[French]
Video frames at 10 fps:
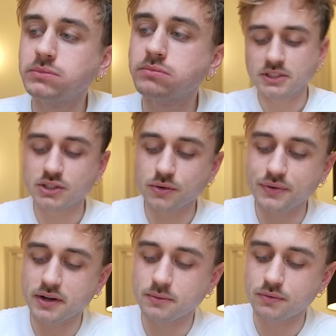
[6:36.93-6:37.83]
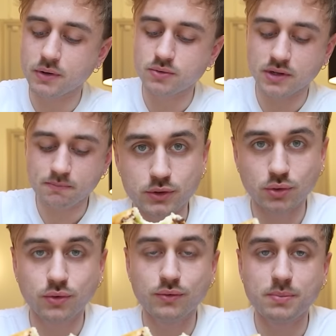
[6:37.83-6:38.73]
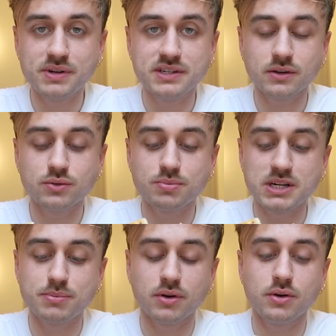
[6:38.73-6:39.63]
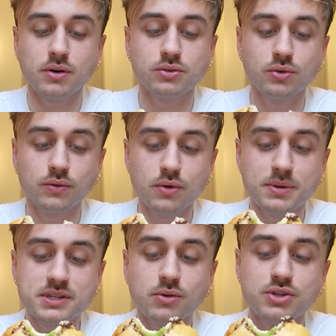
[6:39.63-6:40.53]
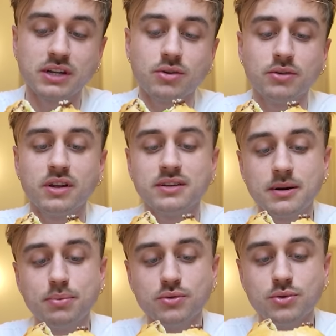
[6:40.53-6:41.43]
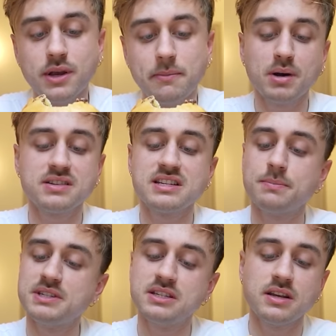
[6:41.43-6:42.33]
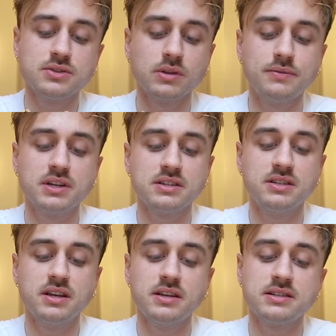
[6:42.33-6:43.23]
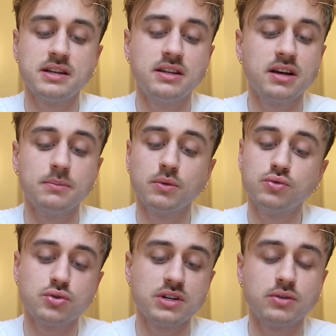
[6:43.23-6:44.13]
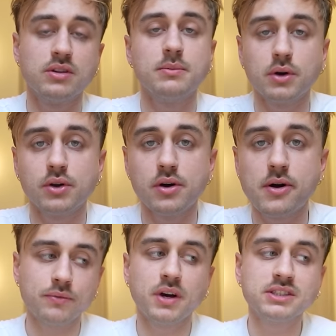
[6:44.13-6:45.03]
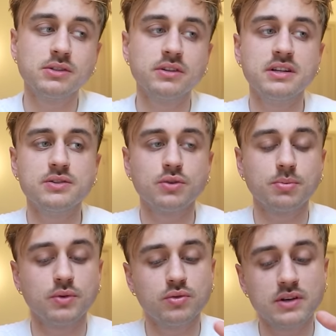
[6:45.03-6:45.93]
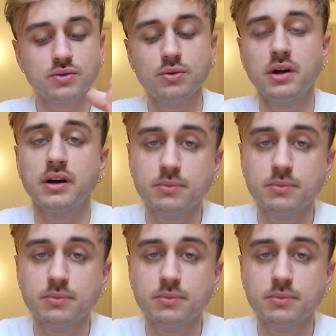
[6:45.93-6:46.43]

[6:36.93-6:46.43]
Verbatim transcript: Il s'est chauffé, hein, le Valouz. Hein. Je retrouve le plaisir du smash burger, je retrouve le plaisir que j'attends d'un tel produit. Par sa simplicité et son efficacité, c'est littéralement tout ce que j'attends d'un burger. On verra ce qu'il en est des autres, mais en tout cas celui-là est